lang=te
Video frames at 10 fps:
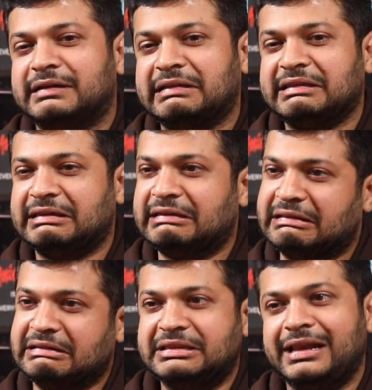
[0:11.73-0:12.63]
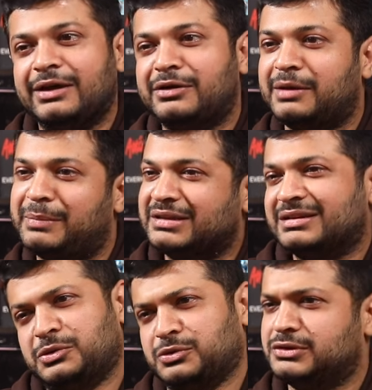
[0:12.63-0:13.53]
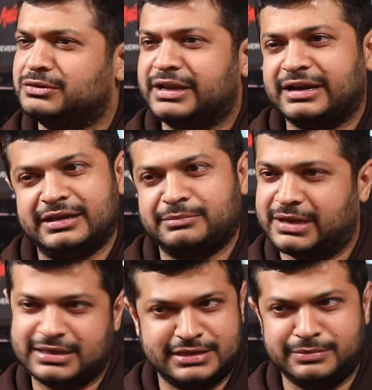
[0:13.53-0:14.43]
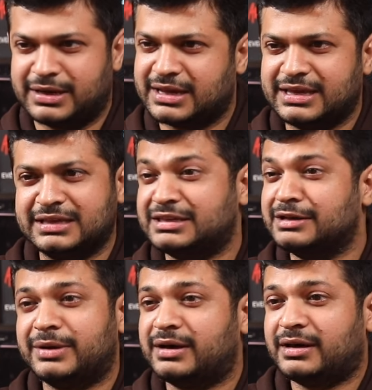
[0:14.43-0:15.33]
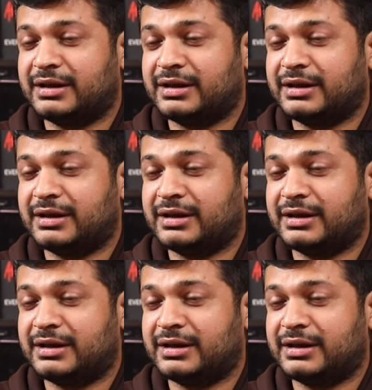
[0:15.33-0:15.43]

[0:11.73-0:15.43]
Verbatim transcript: అది నిద్ర లేకుండా పని రోజులు ఉన్నాయండి మన సినిమాకి సినిమా